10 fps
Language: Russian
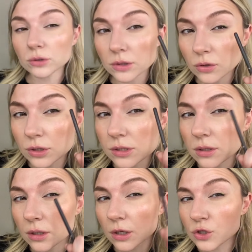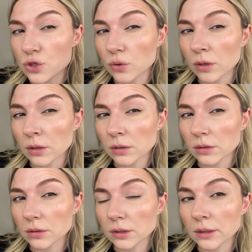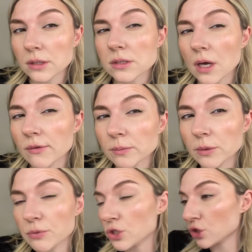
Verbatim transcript: наносится хорошо, я не знаю, вам там вообще